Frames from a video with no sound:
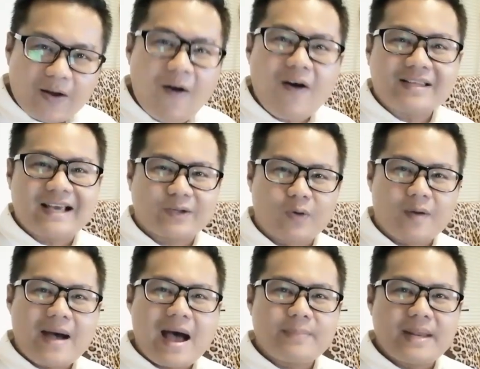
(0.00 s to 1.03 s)
ก็จะสุข
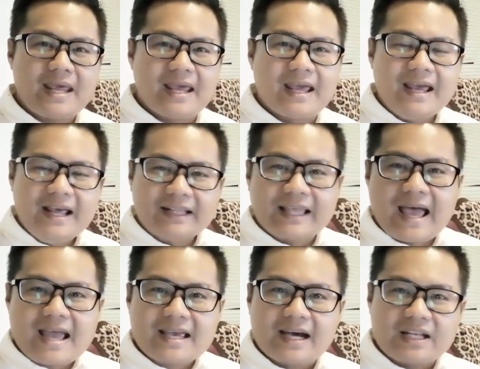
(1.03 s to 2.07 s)
ภาพดี
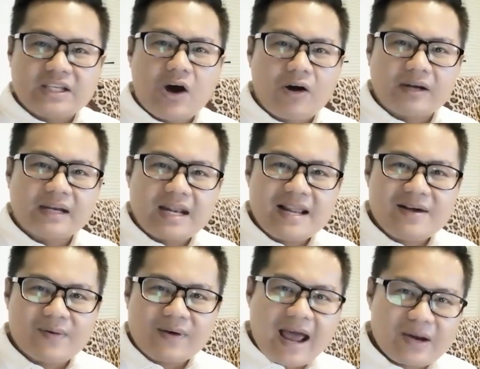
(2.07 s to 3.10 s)
ถ้าเกิดหย่อนในเรื่อง
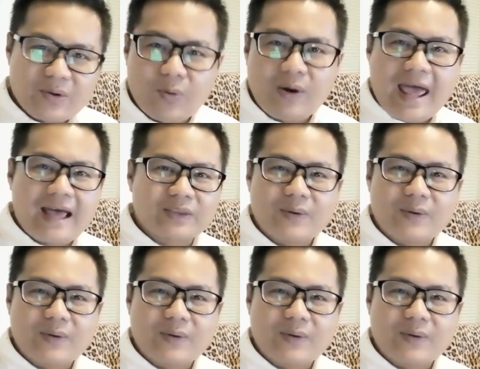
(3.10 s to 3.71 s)
ของการดูแล